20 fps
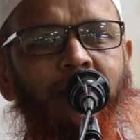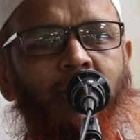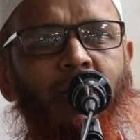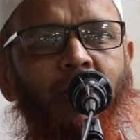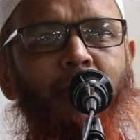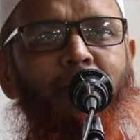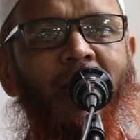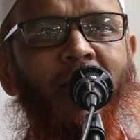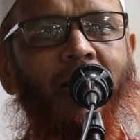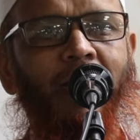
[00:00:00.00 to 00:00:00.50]

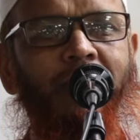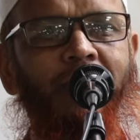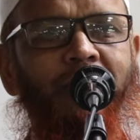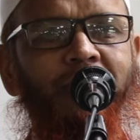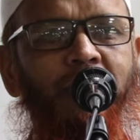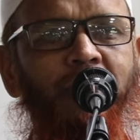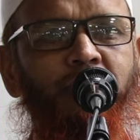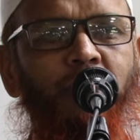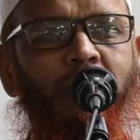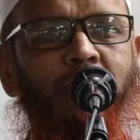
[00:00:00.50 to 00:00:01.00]
তাহলে
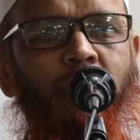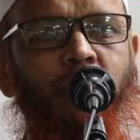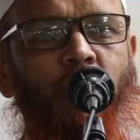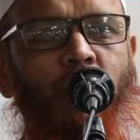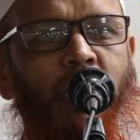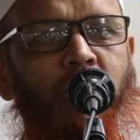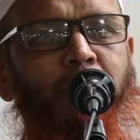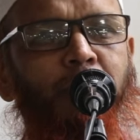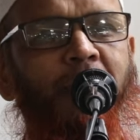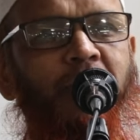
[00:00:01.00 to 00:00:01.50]
বাংলাদেশের যদি
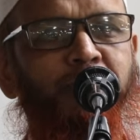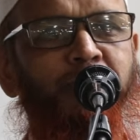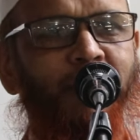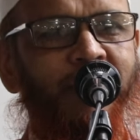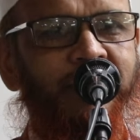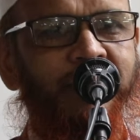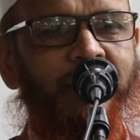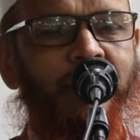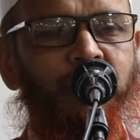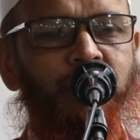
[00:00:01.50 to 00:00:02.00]
দশ বিশ
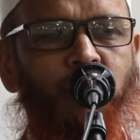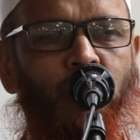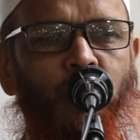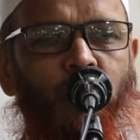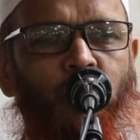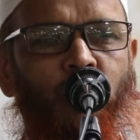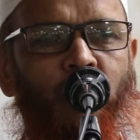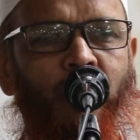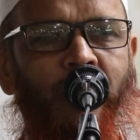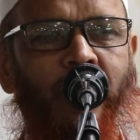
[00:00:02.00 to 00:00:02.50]
পার্সেন্ট
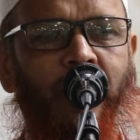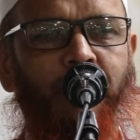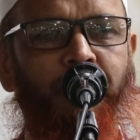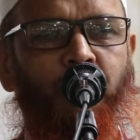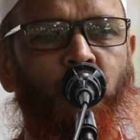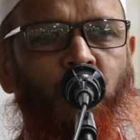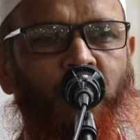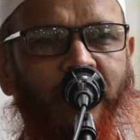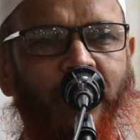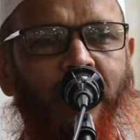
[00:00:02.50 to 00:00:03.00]
জনগণের
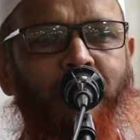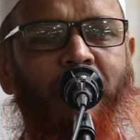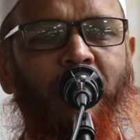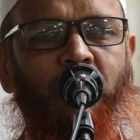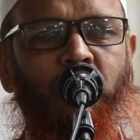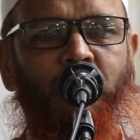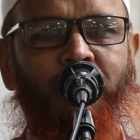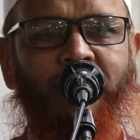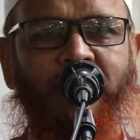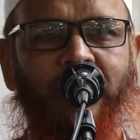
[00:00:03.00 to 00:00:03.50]
ভোটের
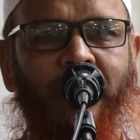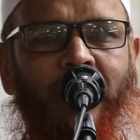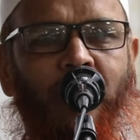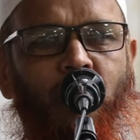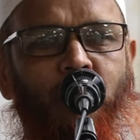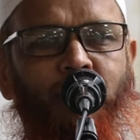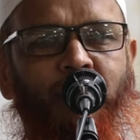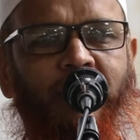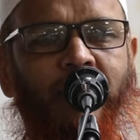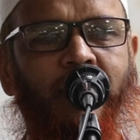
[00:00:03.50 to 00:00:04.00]
মাধ্যমে যারা
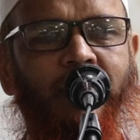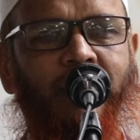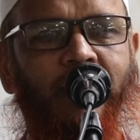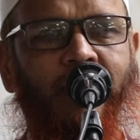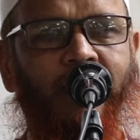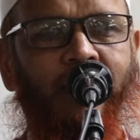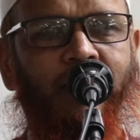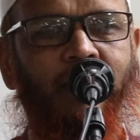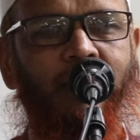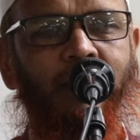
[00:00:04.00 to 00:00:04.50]
ক্ষমতায়
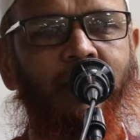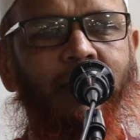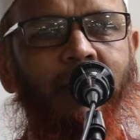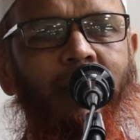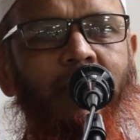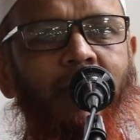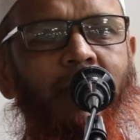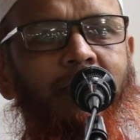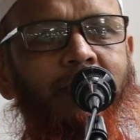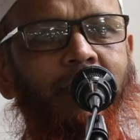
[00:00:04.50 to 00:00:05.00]
থাকে
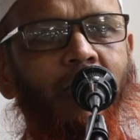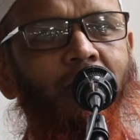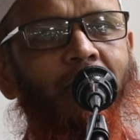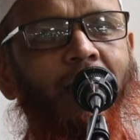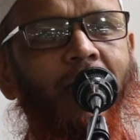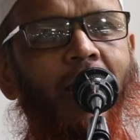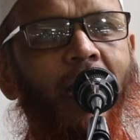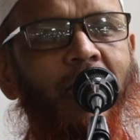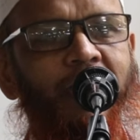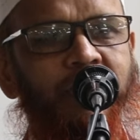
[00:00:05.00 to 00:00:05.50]

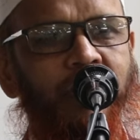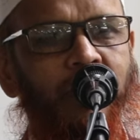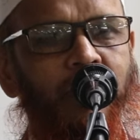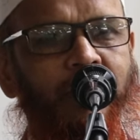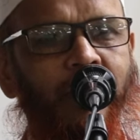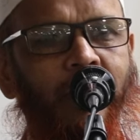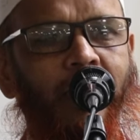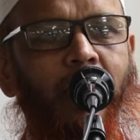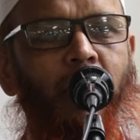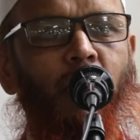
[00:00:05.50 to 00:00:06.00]
তাহলে আশি
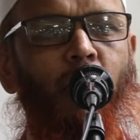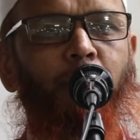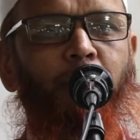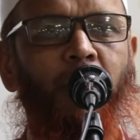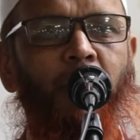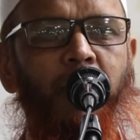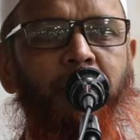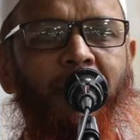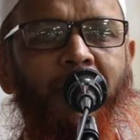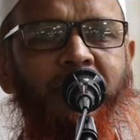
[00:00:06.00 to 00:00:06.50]
থেকে
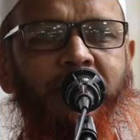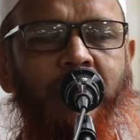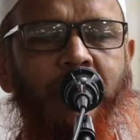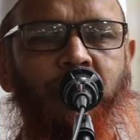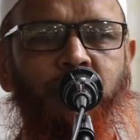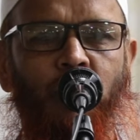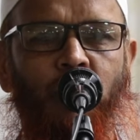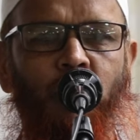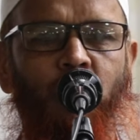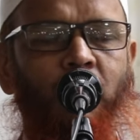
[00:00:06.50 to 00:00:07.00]
নব্বই
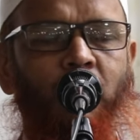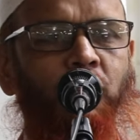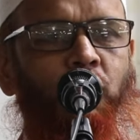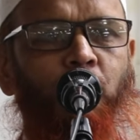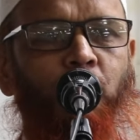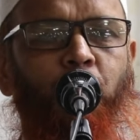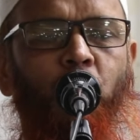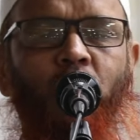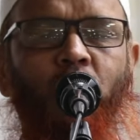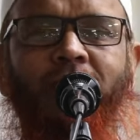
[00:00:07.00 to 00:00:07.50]
পার্সেন্ট জনগণ
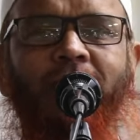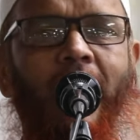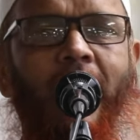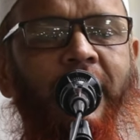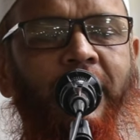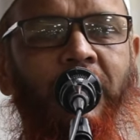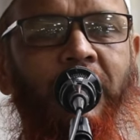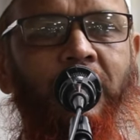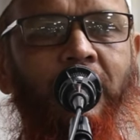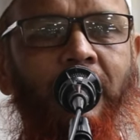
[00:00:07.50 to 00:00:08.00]
তো ভোট
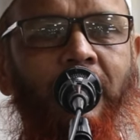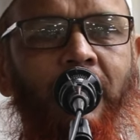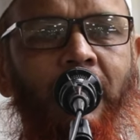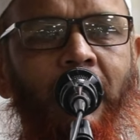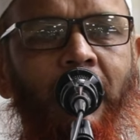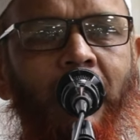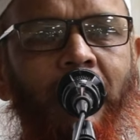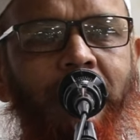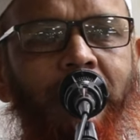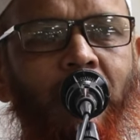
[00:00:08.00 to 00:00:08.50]
দেয়নি
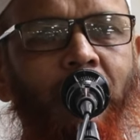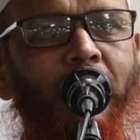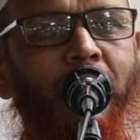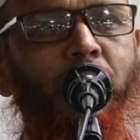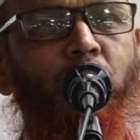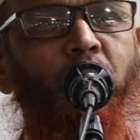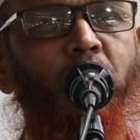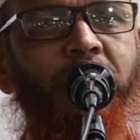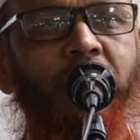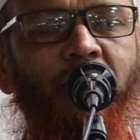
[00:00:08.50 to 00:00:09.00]
তাহলে
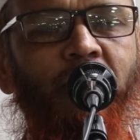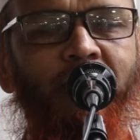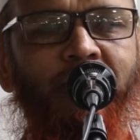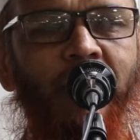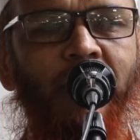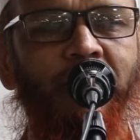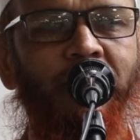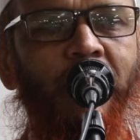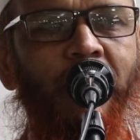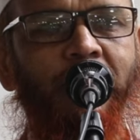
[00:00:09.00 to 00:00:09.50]

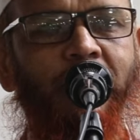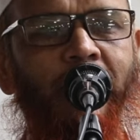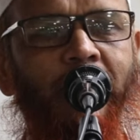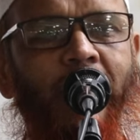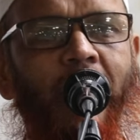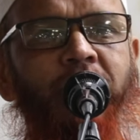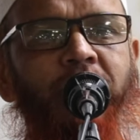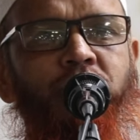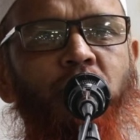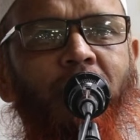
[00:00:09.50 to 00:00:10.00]
নৈতিকতার দিক
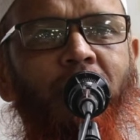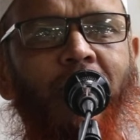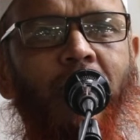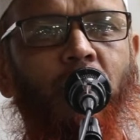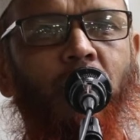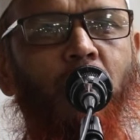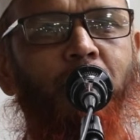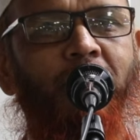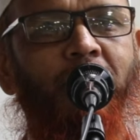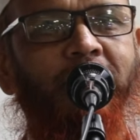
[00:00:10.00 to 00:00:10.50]
থেকে এই
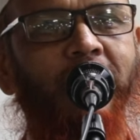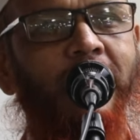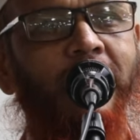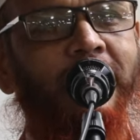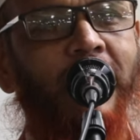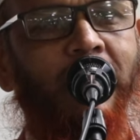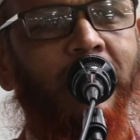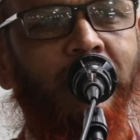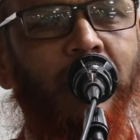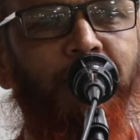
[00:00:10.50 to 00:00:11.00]
সরকার ক্ষমতায়
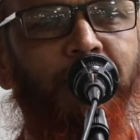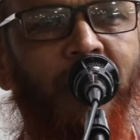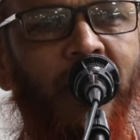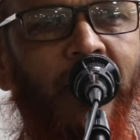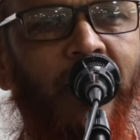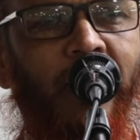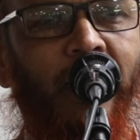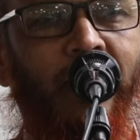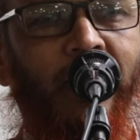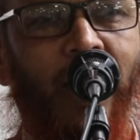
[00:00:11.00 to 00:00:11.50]
থাকতে
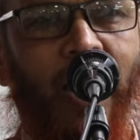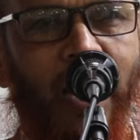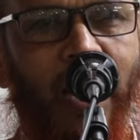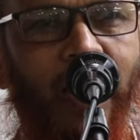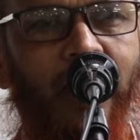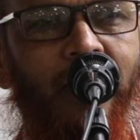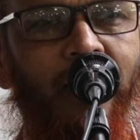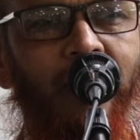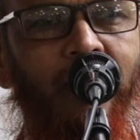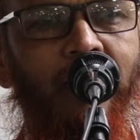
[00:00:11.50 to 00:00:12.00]
পারে না
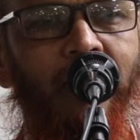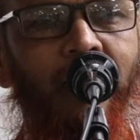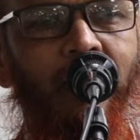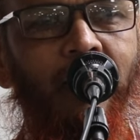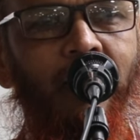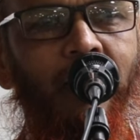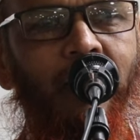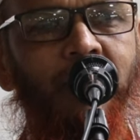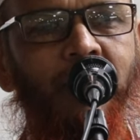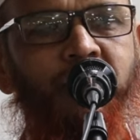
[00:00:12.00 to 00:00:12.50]

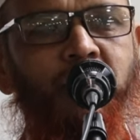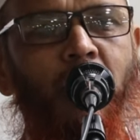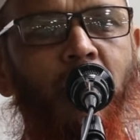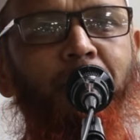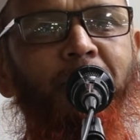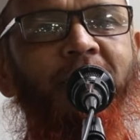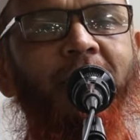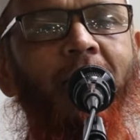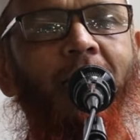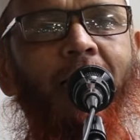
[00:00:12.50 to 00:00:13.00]

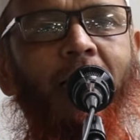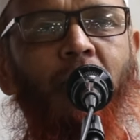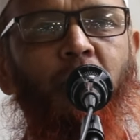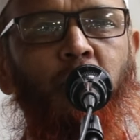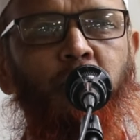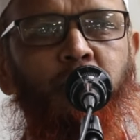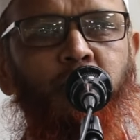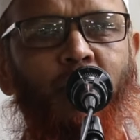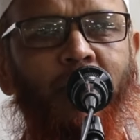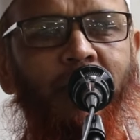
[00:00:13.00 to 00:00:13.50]
সংবিধানের
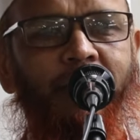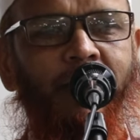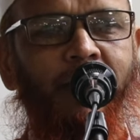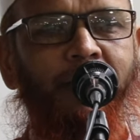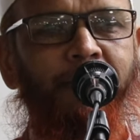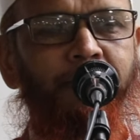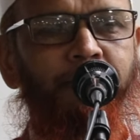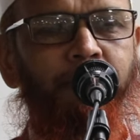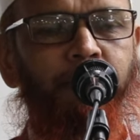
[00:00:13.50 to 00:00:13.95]
অজুহাতে